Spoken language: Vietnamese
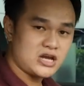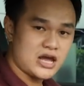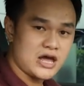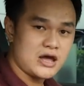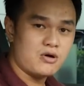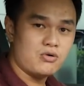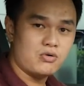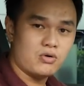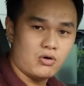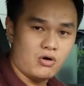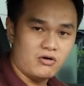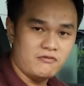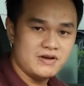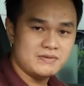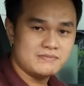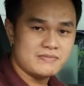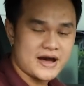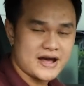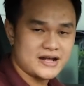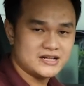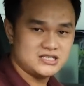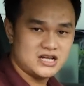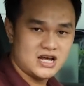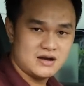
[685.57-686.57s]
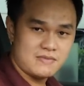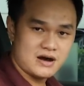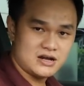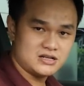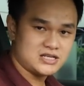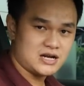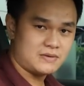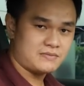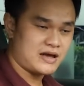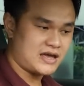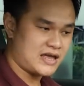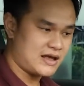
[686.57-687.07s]
treo của phiên bản
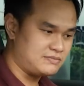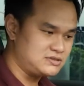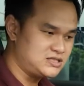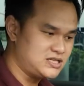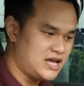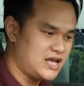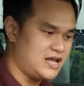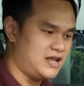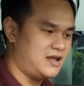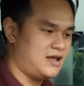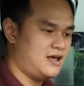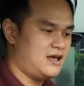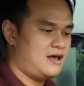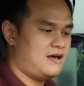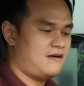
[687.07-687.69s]
C300 AMG